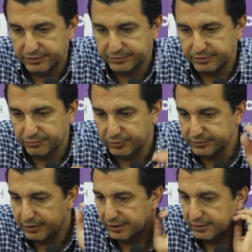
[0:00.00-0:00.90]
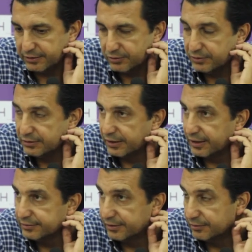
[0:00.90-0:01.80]
que se fuese la gente contenta
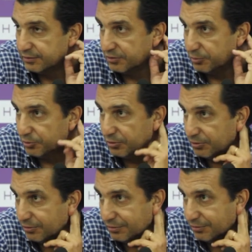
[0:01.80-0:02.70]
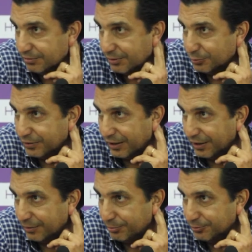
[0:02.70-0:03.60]
a casa, ¿no? A todo el mundo le gusta
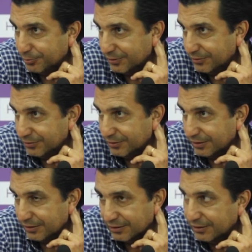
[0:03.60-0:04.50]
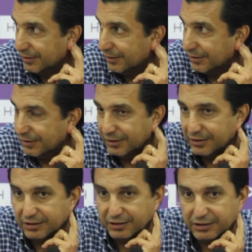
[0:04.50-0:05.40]
ganar, por supuesto, y,
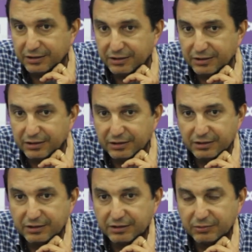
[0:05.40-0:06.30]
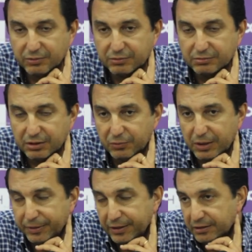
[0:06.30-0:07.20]
y bueno, es
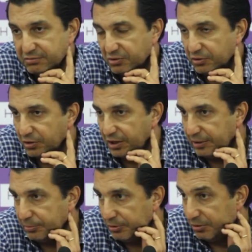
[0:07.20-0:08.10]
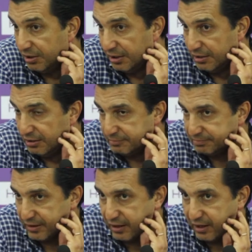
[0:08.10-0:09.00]
una pena. Yo creo que el equipo
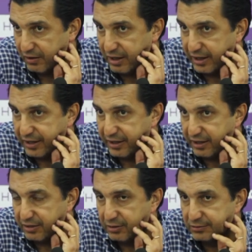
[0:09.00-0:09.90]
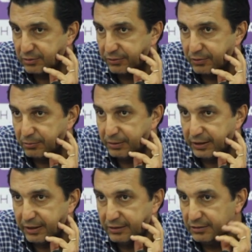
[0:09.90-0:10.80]
ha dado la cara, era una situación
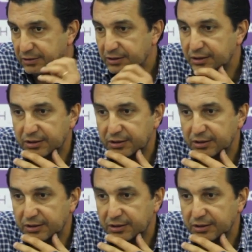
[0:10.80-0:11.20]
complicada